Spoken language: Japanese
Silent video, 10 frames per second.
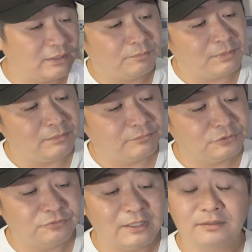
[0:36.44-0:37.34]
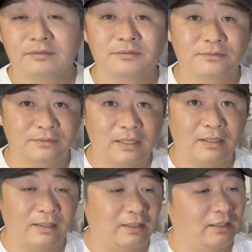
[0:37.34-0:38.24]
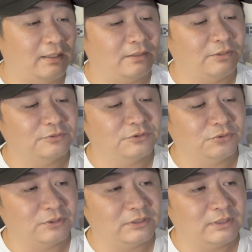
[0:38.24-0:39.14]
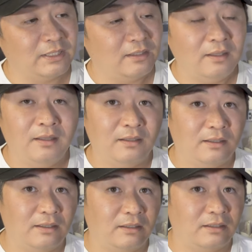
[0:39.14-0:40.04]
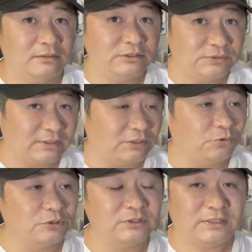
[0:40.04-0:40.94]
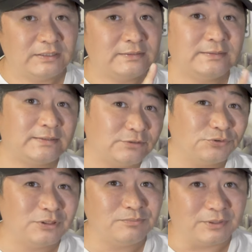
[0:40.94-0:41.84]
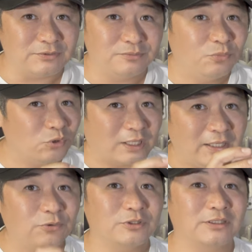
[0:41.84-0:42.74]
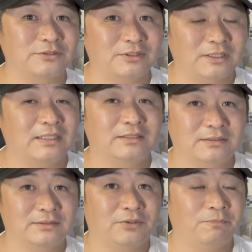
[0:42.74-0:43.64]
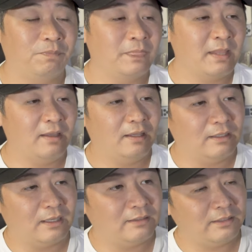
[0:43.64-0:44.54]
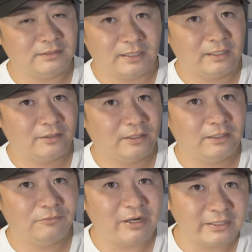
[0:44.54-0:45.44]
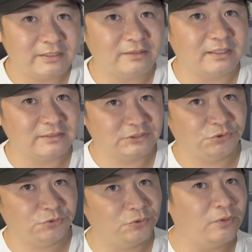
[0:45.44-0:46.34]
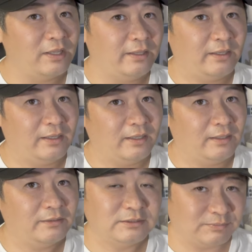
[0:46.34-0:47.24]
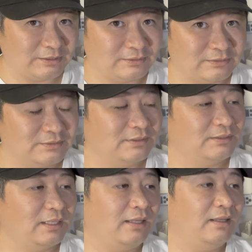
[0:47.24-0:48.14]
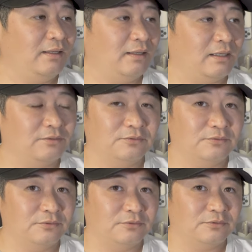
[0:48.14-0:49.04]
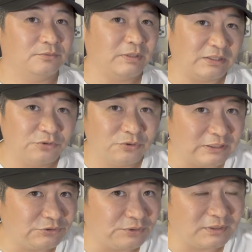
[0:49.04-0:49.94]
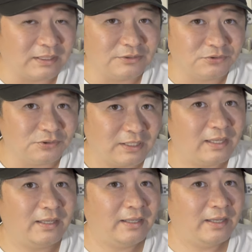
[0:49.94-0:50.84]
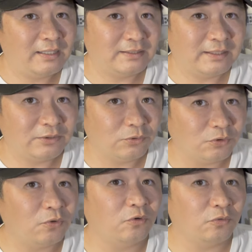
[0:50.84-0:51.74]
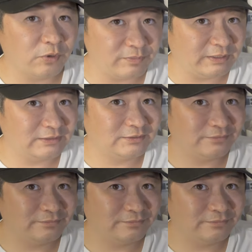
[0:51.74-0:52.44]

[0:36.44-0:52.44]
な、ビンブル1、ねえっていう商品で、え実はね、こっちは一軸ジンバル、モーター1個しかついてないんですよ。えかなりね、え割り切った仕様の、えジンバルです。ね。あのまあ、どんな商品かちょっとね、え開けていこうと思います。